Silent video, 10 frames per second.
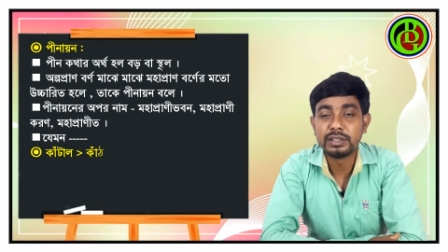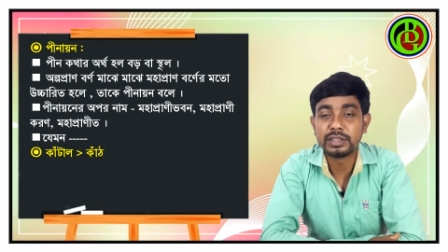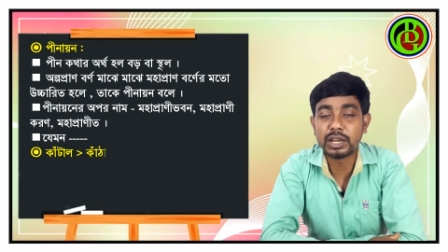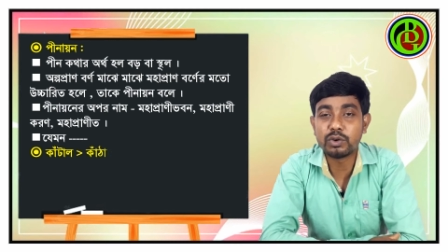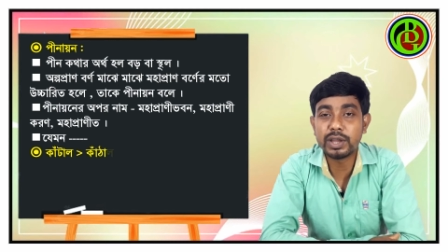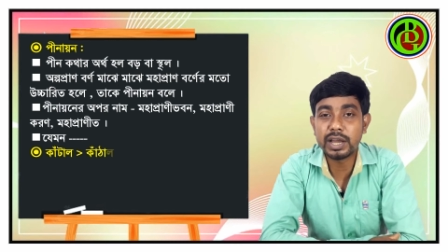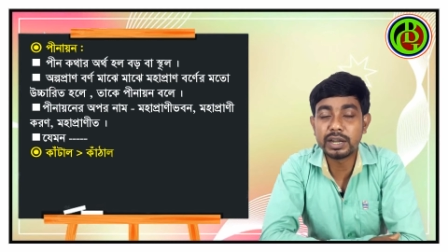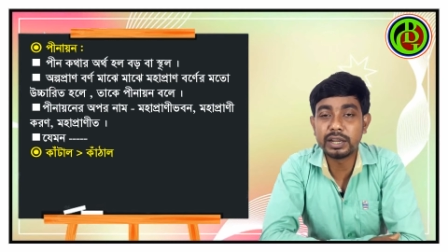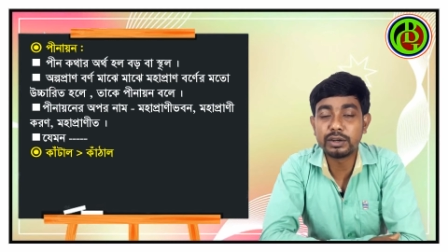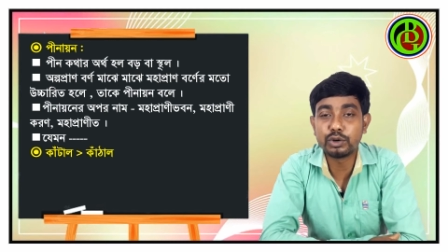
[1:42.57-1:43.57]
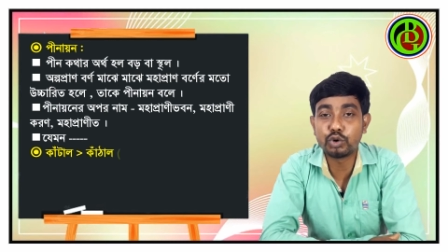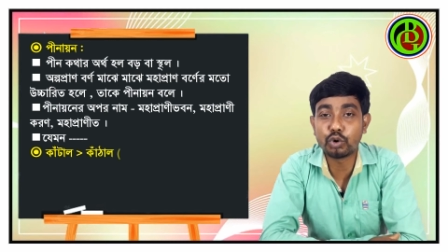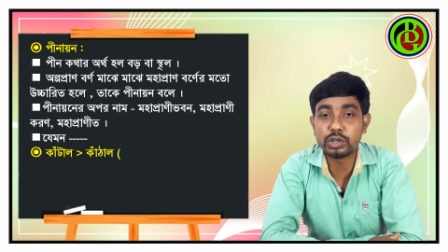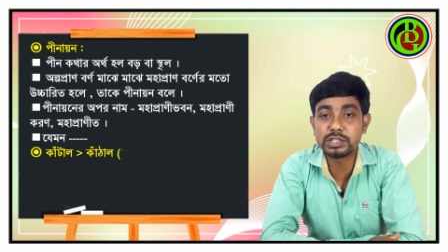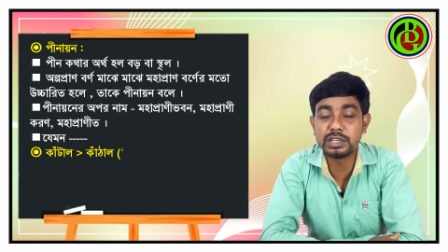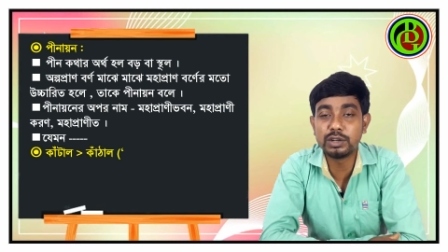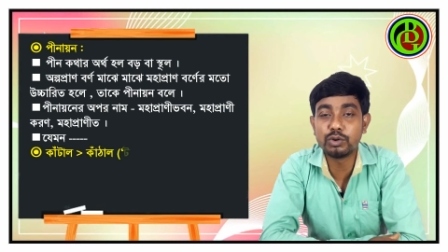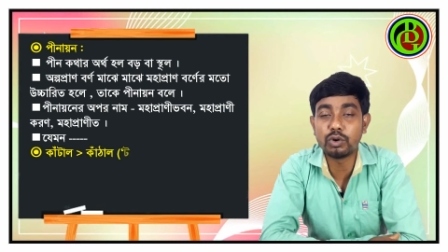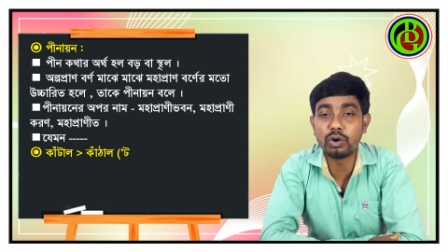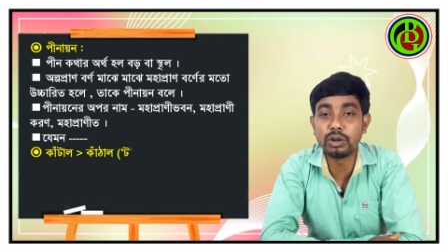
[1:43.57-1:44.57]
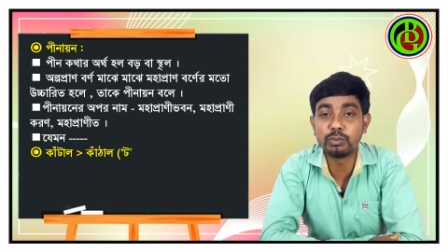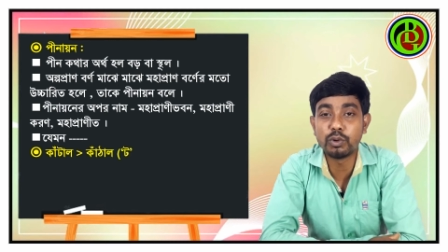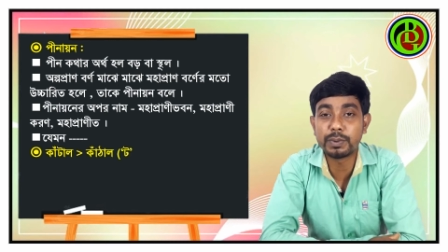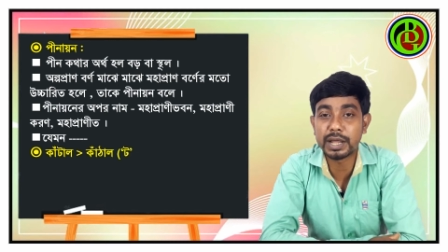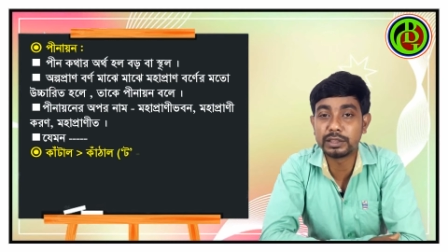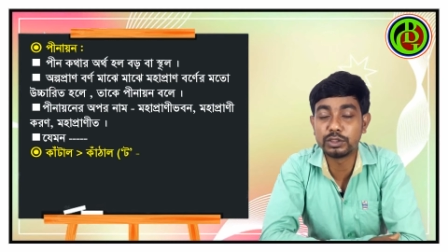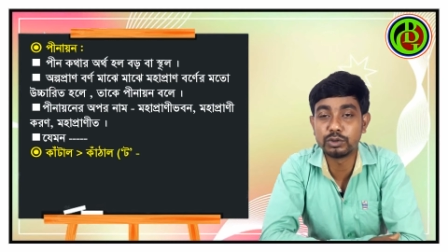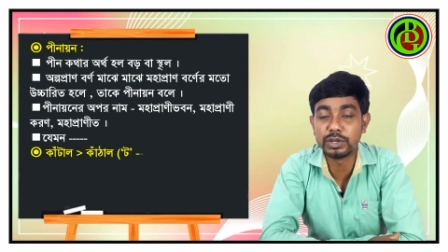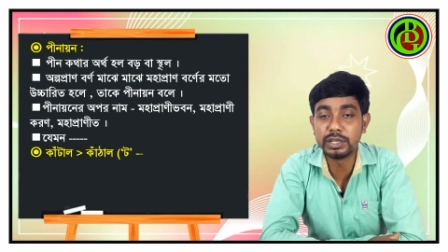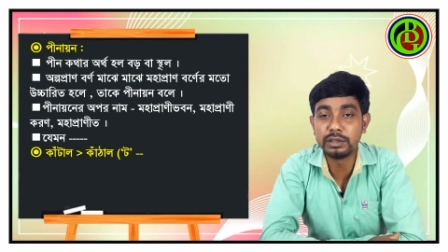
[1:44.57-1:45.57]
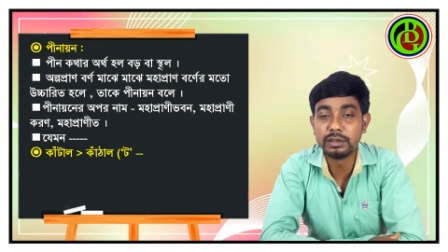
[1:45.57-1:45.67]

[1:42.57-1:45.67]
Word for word: দেখো এখানে ট ছিল অল্প প্রাণধ্বনি